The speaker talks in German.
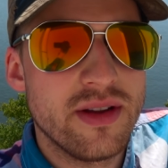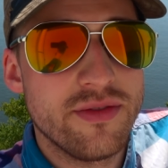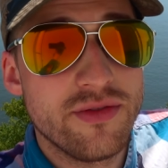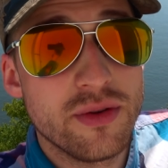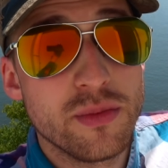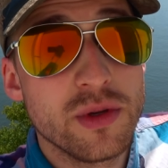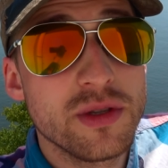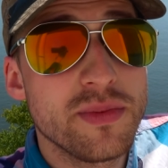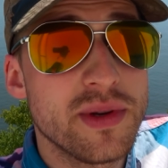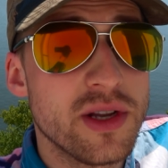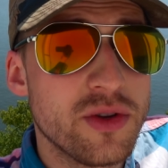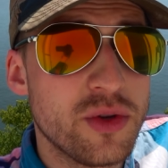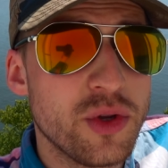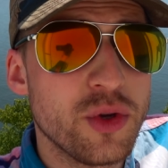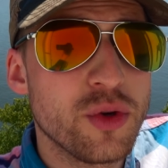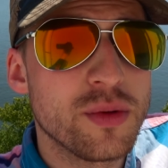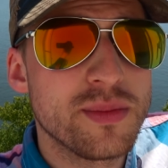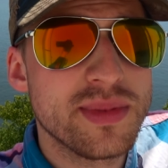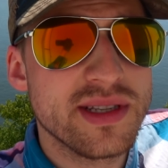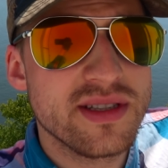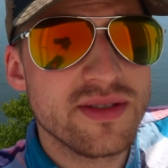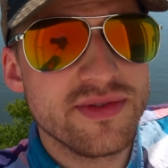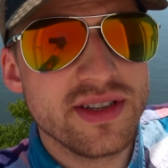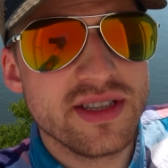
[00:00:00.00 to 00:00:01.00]
Dafür muss man natürlich
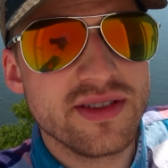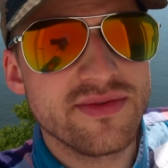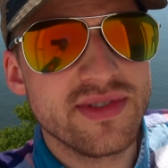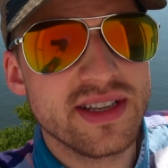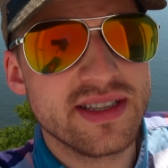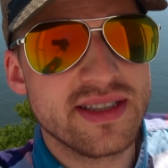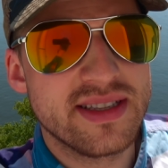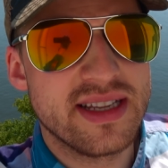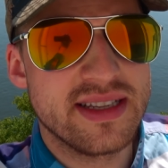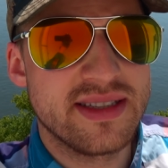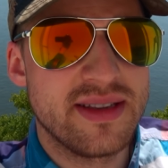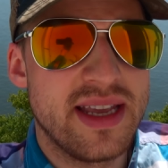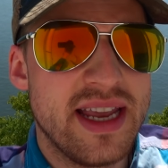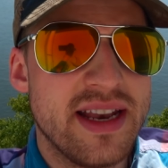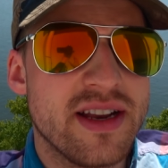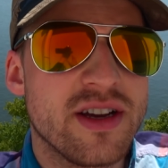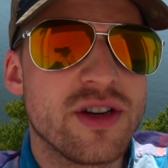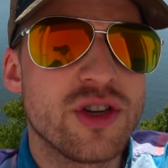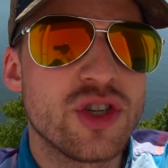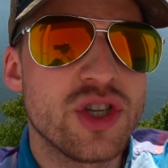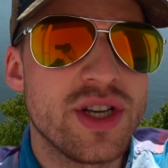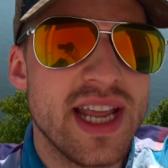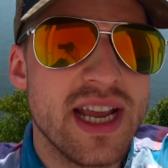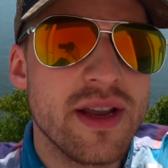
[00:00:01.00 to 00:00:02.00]
ein bisschen wissen, was das
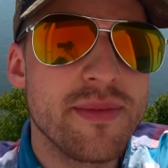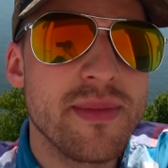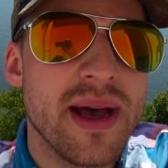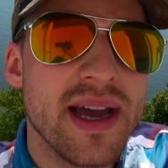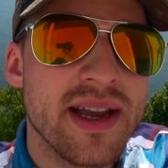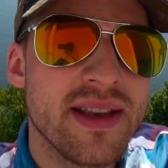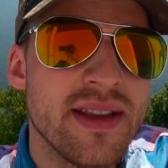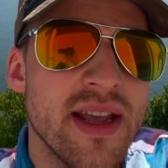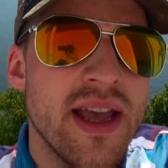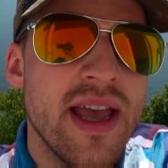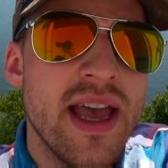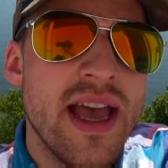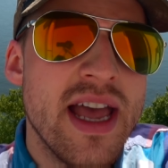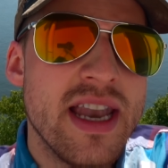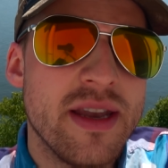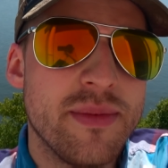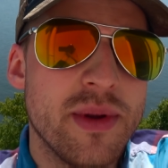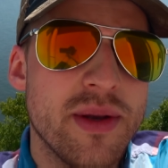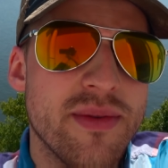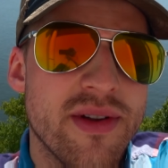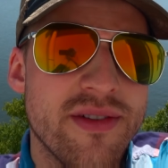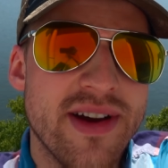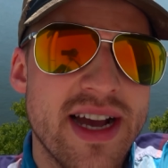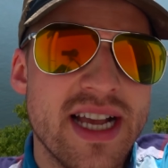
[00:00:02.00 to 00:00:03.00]
gegnerische Deck macht,
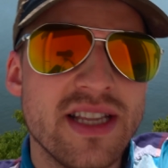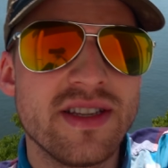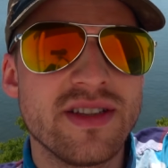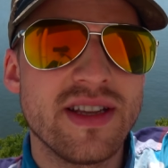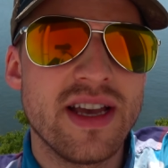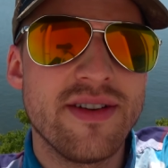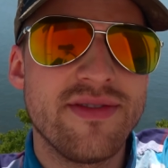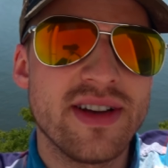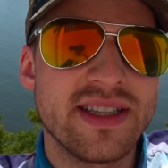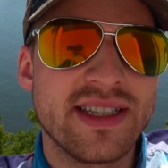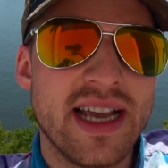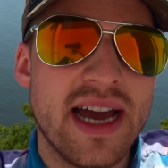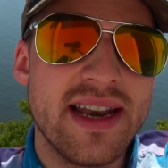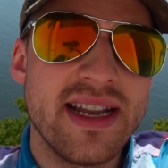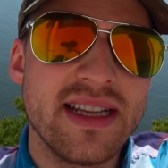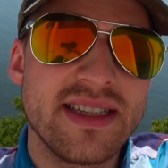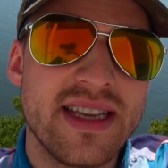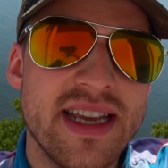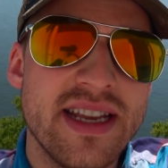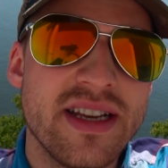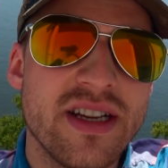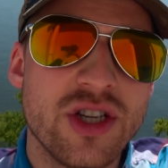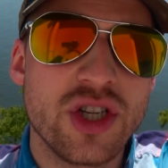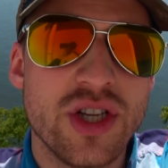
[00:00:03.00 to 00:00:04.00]
damit man weiß, äh, was kann
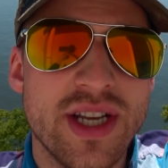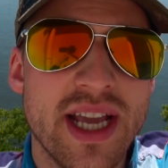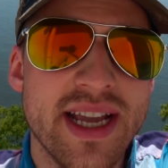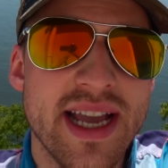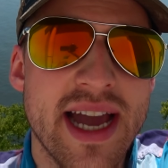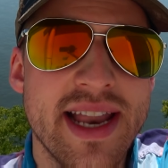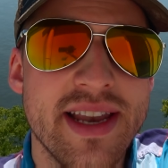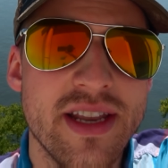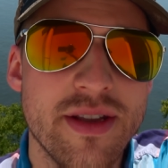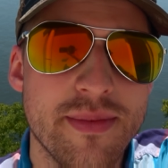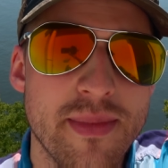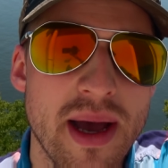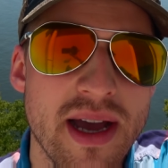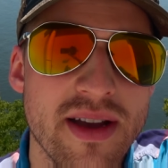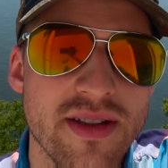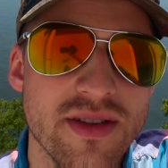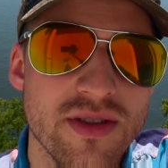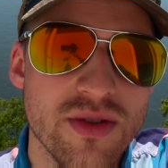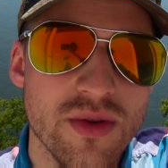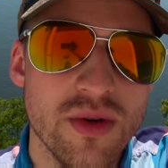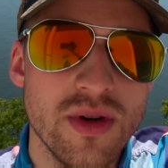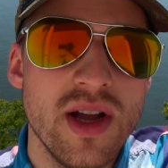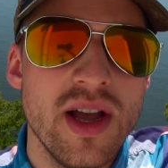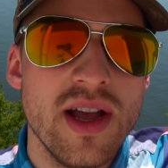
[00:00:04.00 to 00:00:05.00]
das gegnerische Deck eigentlich
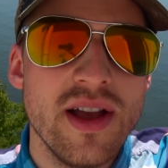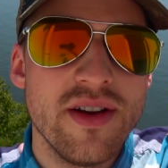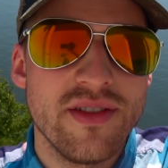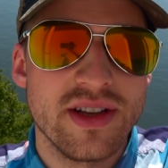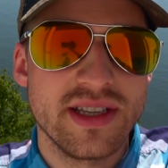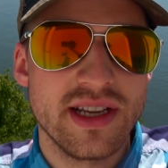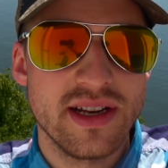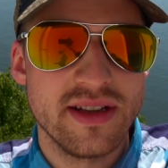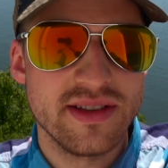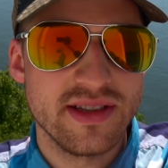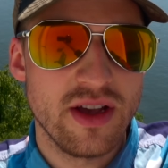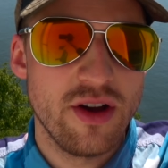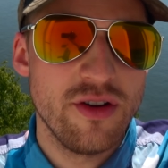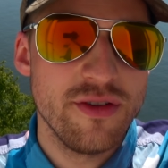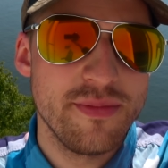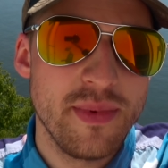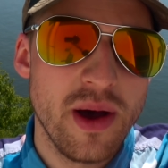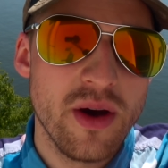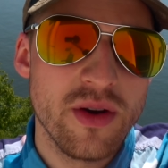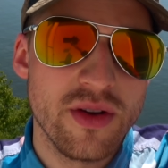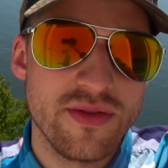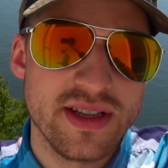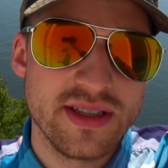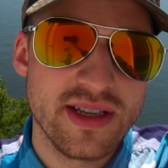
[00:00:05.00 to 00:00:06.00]
machen so, was kann es
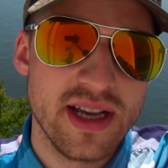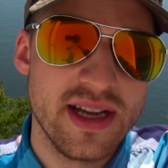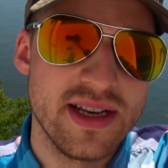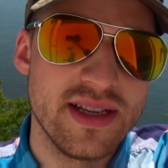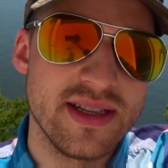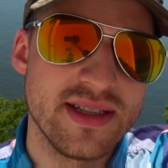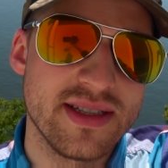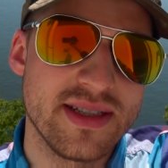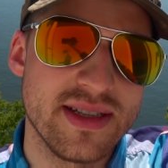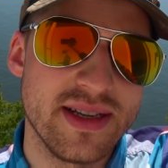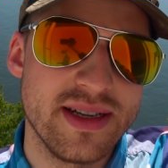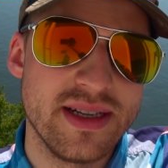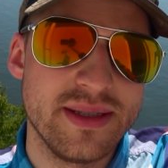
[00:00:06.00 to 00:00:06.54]
aufbauen und was kann es...